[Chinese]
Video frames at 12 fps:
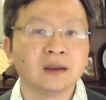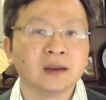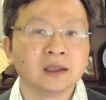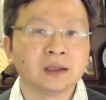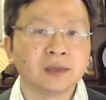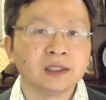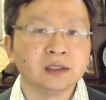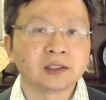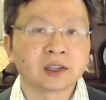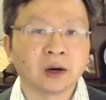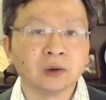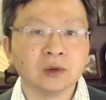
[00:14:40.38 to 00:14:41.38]
那么以
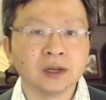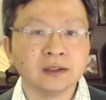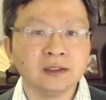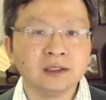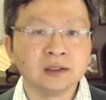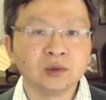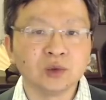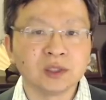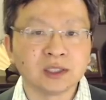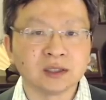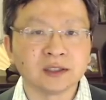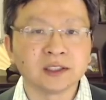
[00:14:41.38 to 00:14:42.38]
仇恨凝聚
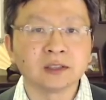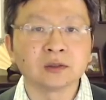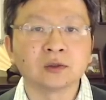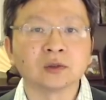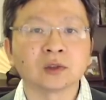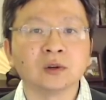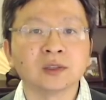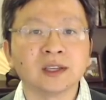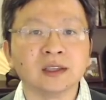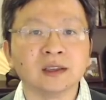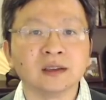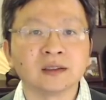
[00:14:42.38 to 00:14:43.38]
起的这个共同
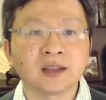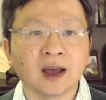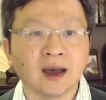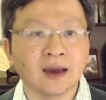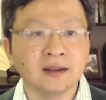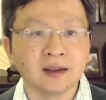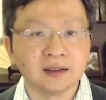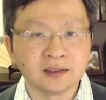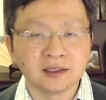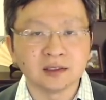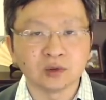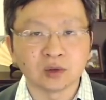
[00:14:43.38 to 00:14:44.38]
体，它还得
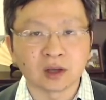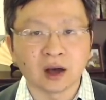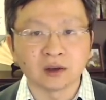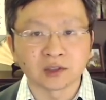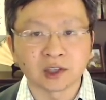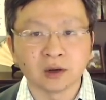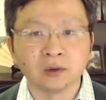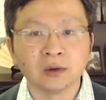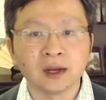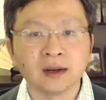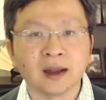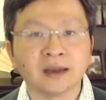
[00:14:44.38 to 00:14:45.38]
继续靠仇
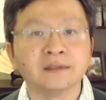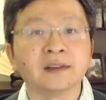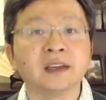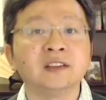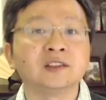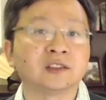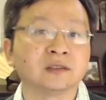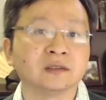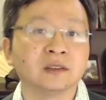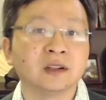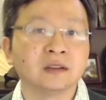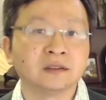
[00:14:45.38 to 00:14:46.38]
恨来维持。
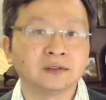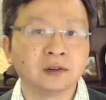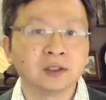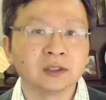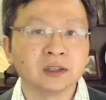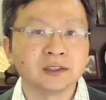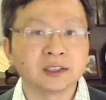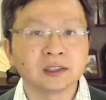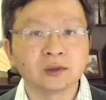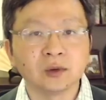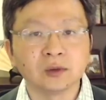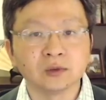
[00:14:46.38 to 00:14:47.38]
否则，这个
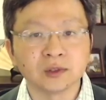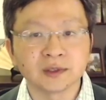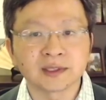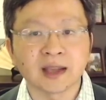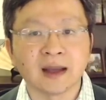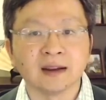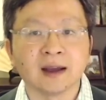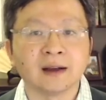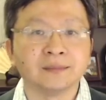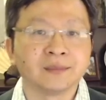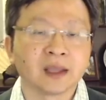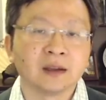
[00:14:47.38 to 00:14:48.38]
队伍就散
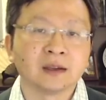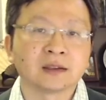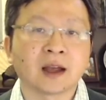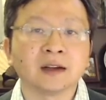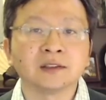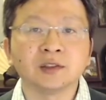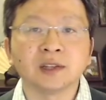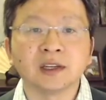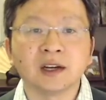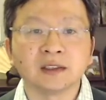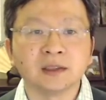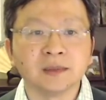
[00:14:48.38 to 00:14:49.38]
了，党就得
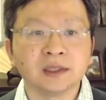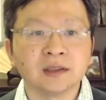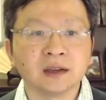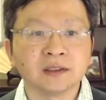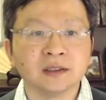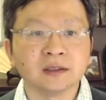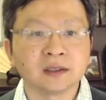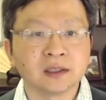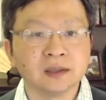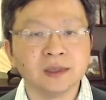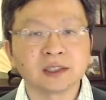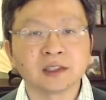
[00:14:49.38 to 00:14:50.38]
让人们相信，
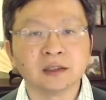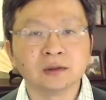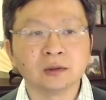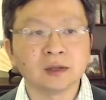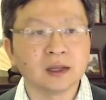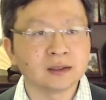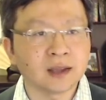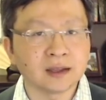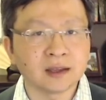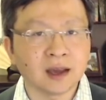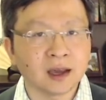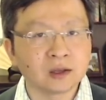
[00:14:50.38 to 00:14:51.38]
革命成功了，大
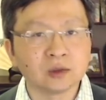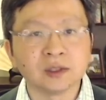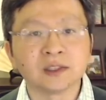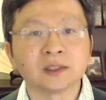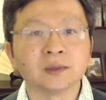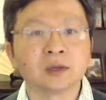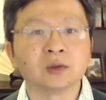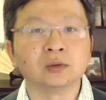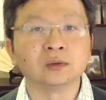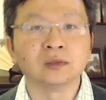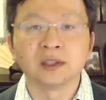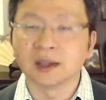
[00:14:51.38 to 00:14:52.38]
家还过得这么
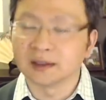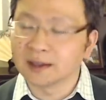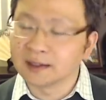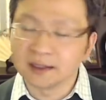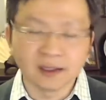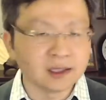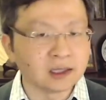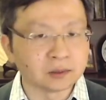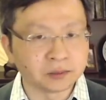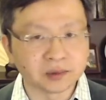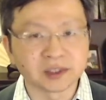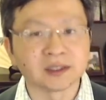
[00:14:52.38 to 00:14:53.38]
苦啊，那一
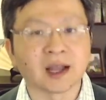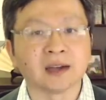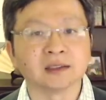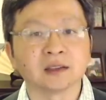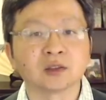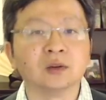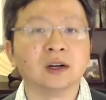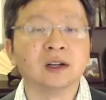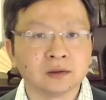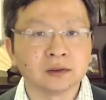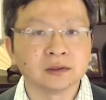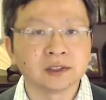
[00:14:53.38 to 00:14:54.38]
定不是党的错，
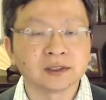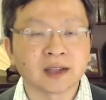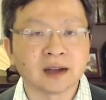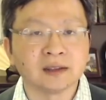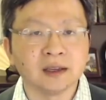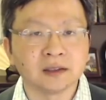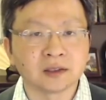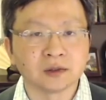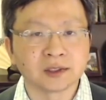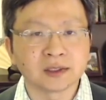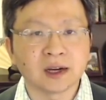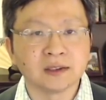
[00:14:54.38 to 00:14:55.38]
是党内走
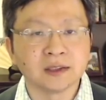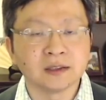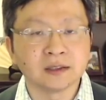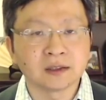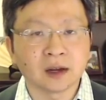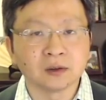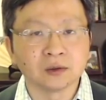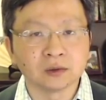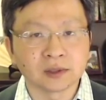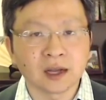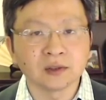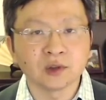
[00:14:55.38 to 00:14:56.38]
资产阶级道路
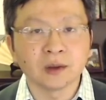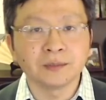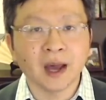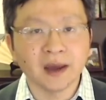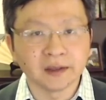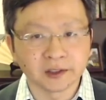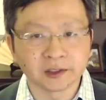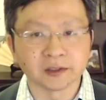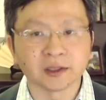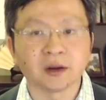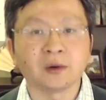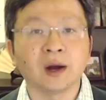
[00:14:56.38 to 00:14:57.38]
当权派使
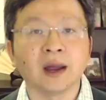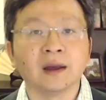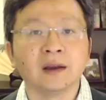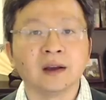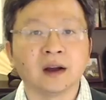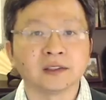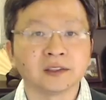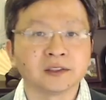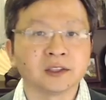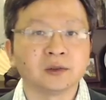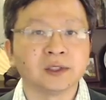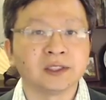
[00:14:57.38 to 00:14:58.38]
的坏啊，是
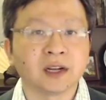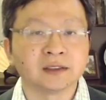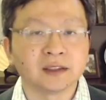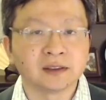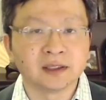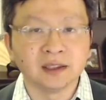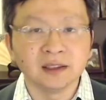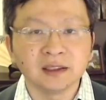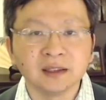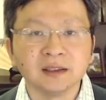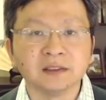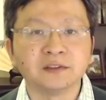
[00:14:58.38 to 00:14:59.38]
社会上的敌
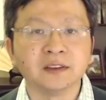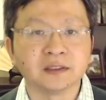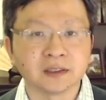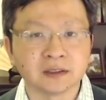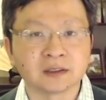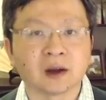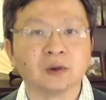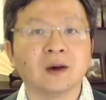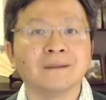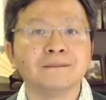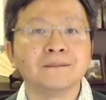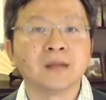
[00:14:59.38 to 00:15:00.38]
特分子捣乱
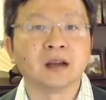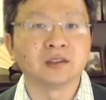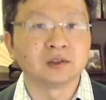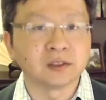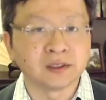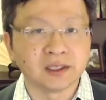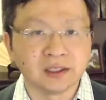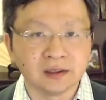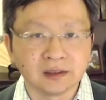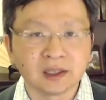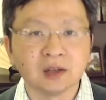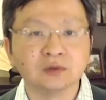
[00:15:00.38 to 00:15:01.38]
啊，就是敌
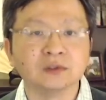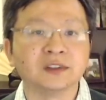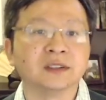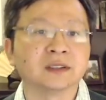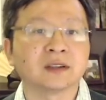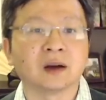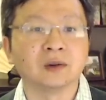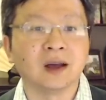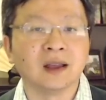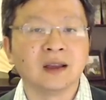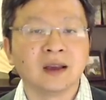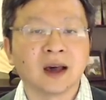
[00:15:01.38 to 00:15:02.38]
人特务分子捣乱，
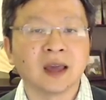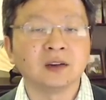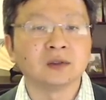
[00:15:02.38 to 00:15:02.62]
还有